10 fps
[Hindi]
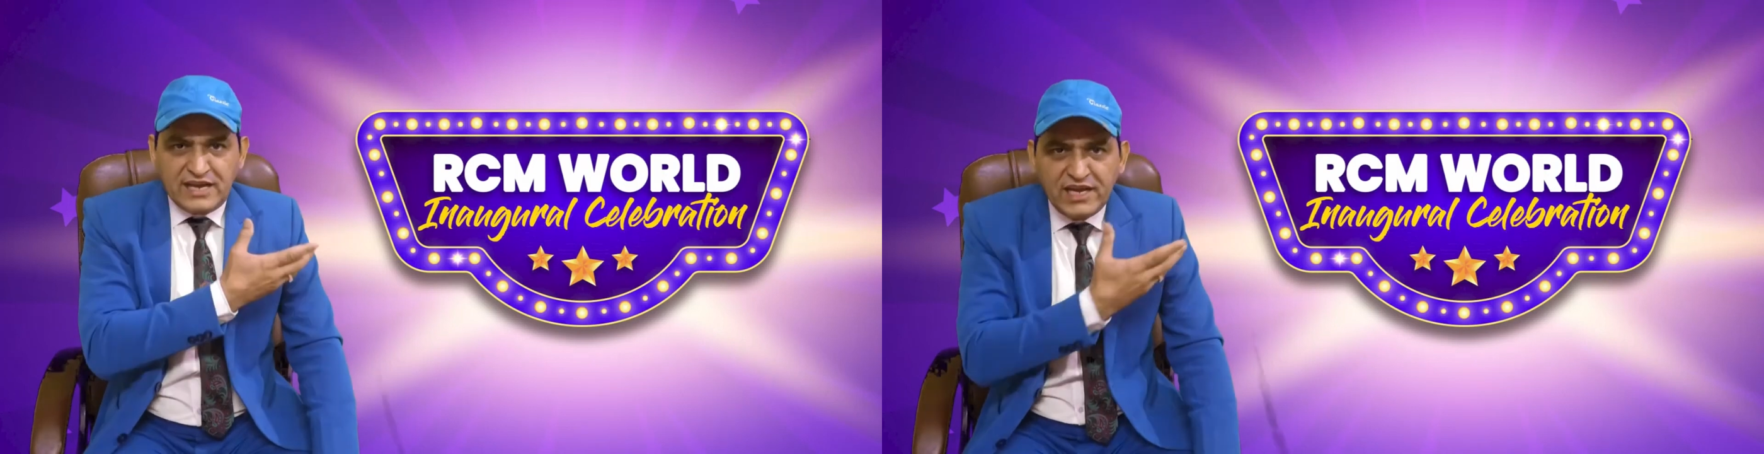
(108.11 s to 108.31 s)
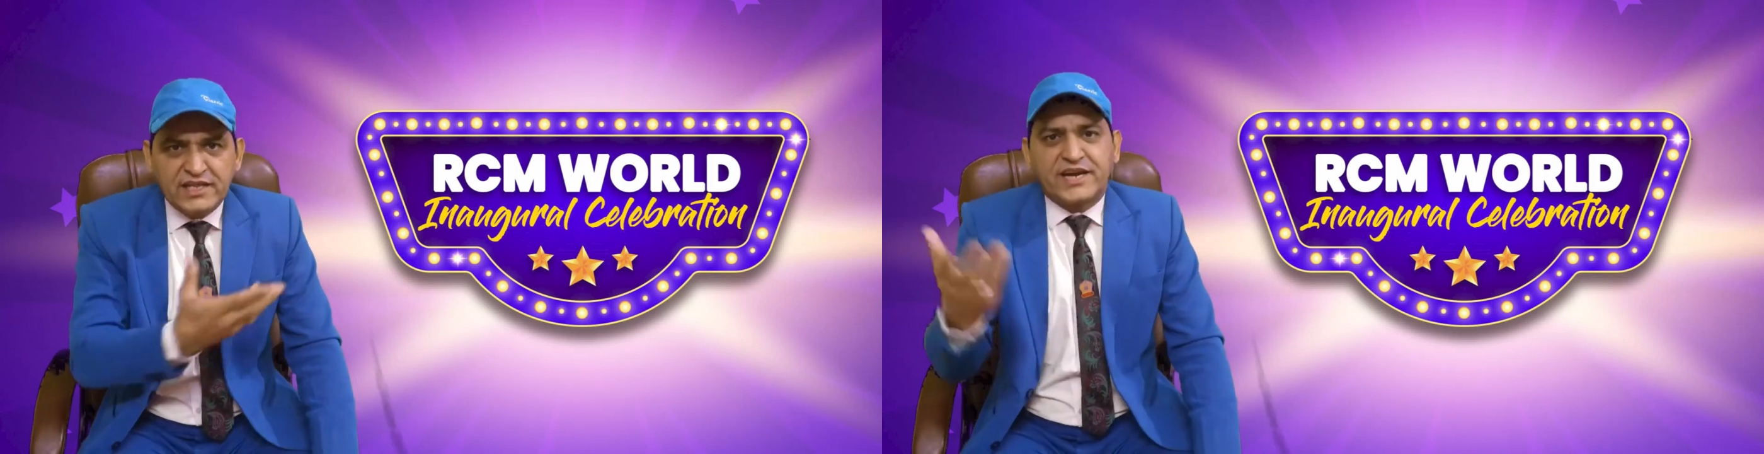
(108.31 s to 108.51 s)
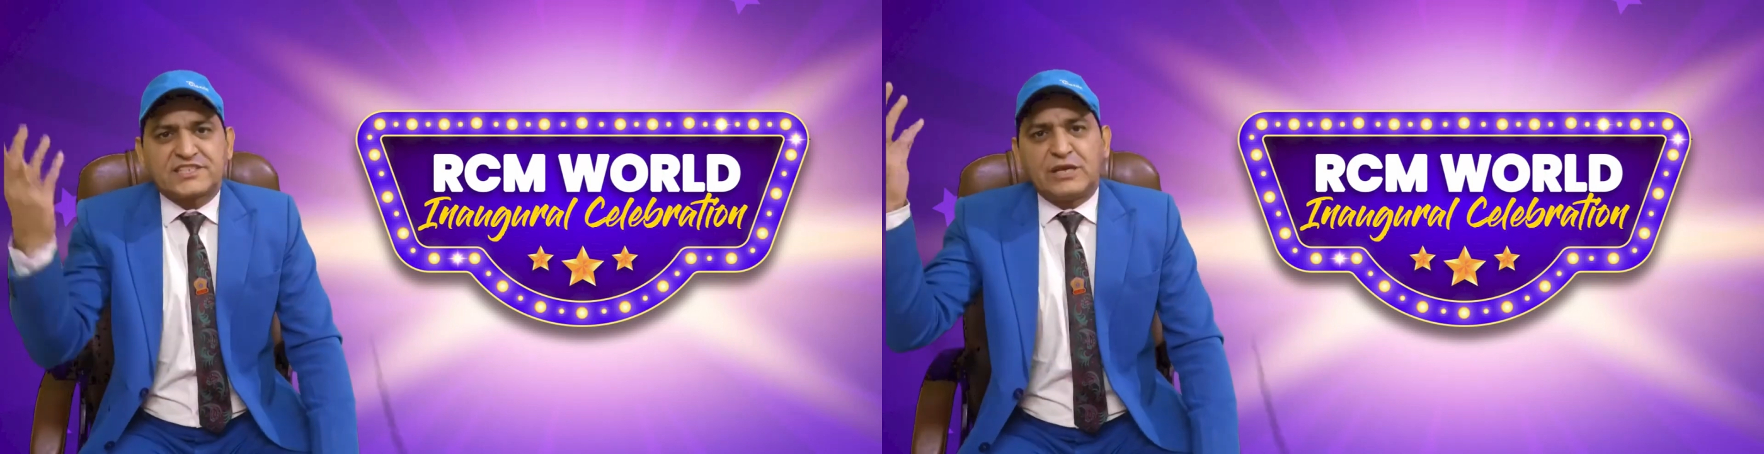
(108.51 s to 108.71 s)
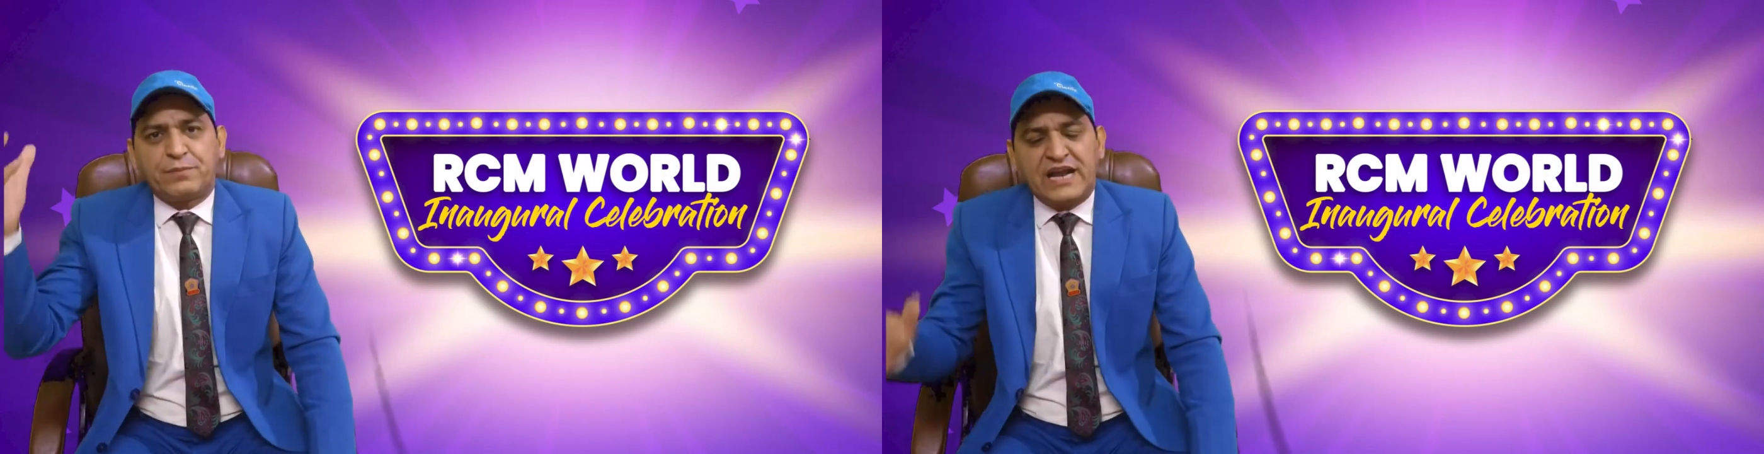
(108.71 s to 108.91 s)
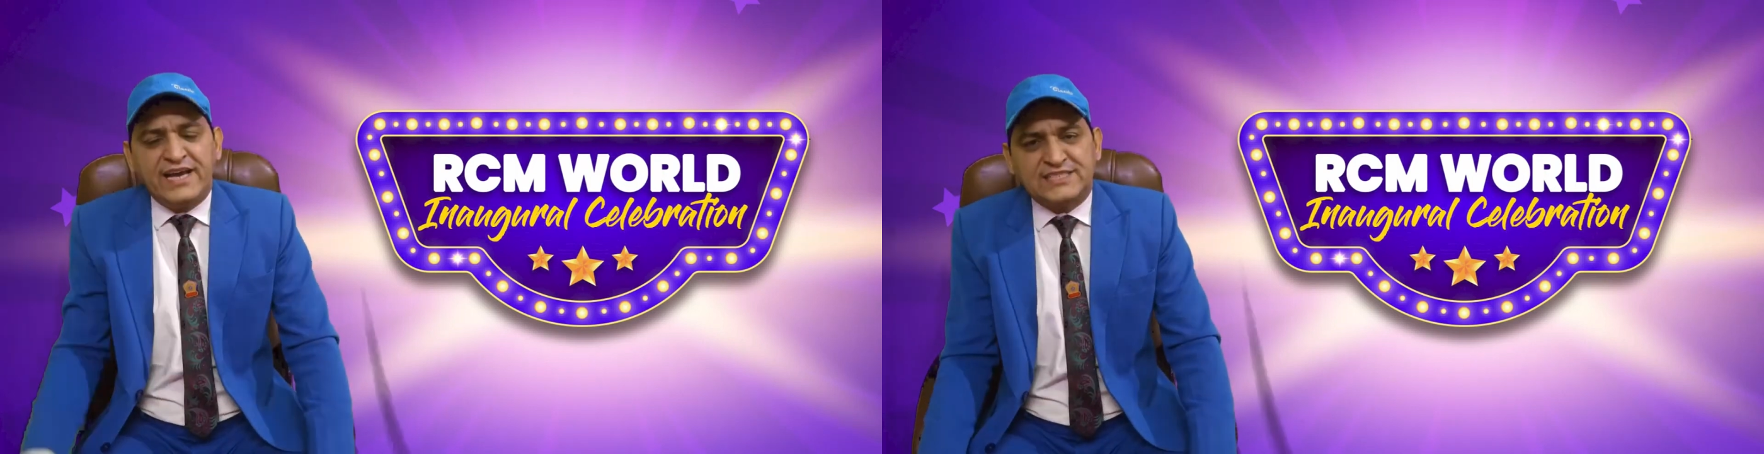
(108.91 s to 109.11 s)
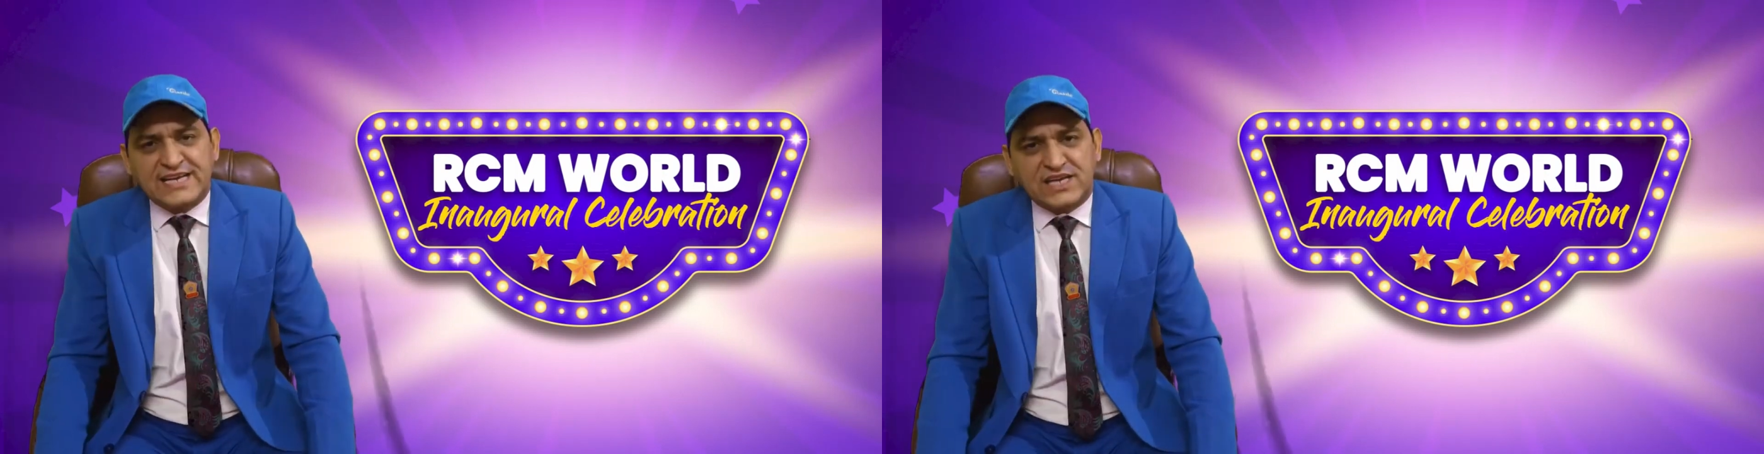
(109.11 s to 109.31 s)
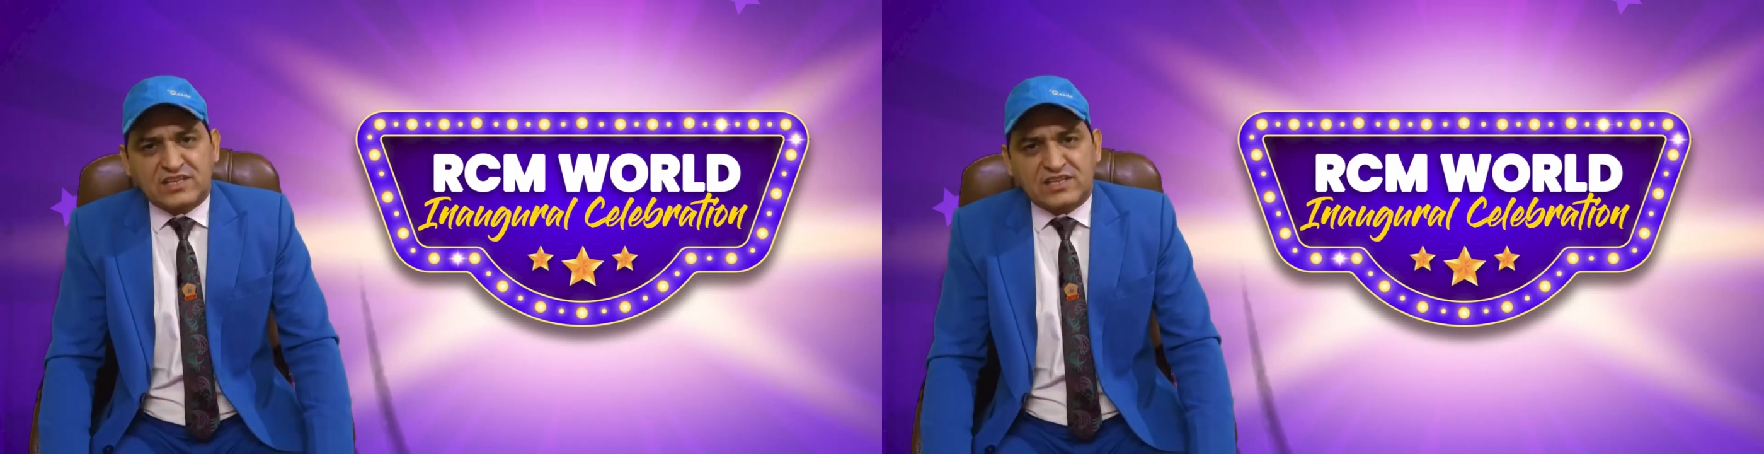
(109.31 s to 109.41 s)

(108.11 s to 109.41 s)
नई लीडरशिप लाई जा